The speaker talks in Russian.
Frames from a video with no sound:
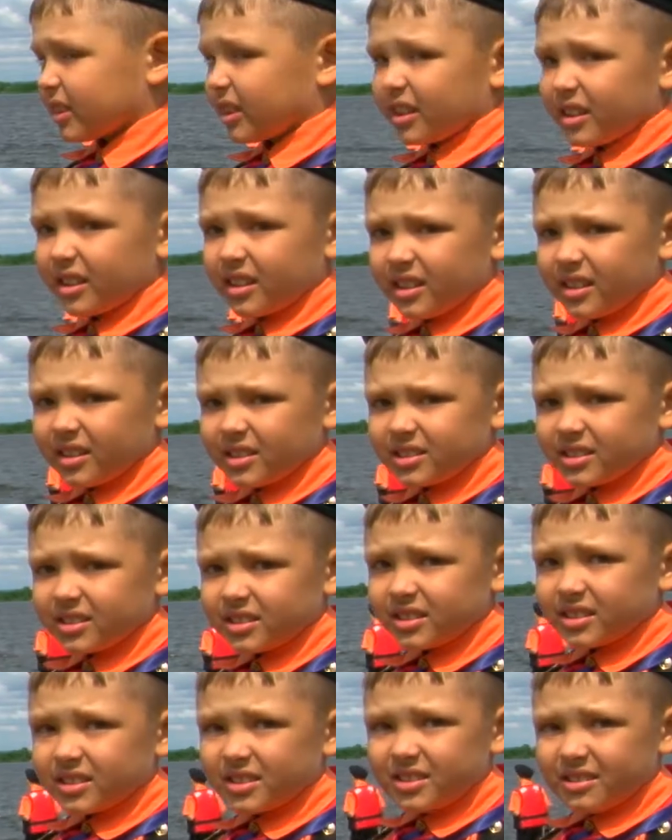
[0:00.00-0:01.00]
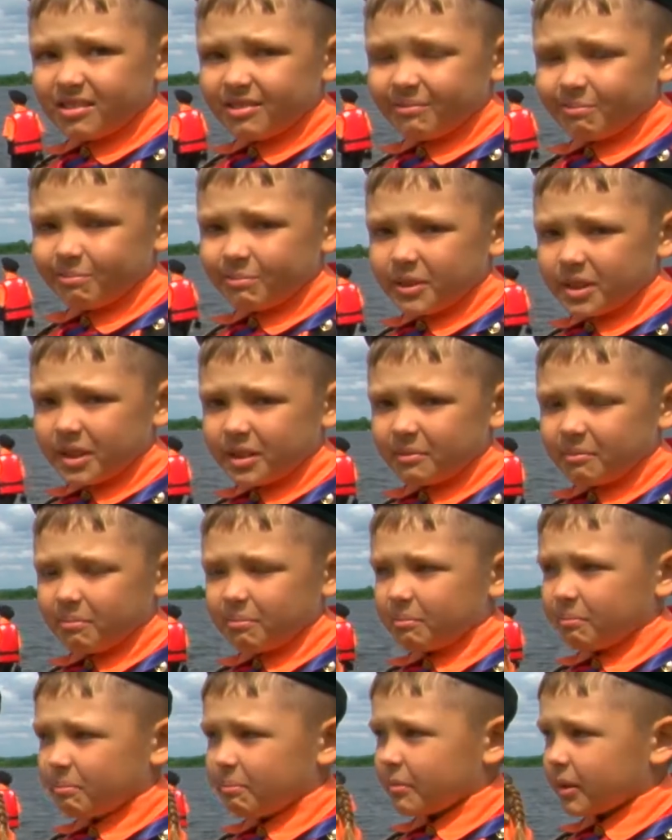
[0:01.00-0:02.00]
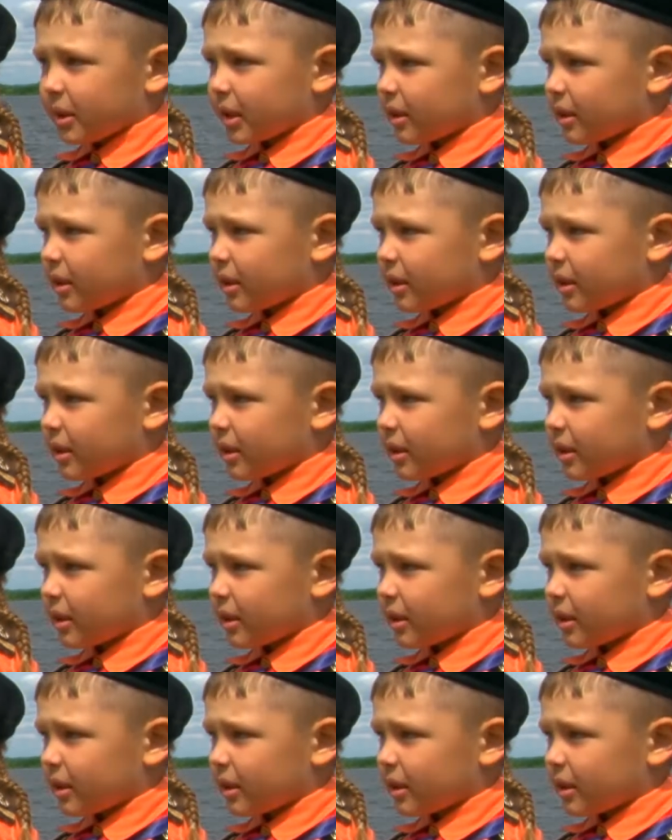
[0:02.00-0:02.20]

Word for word: Какие вы все храбрые, красивые,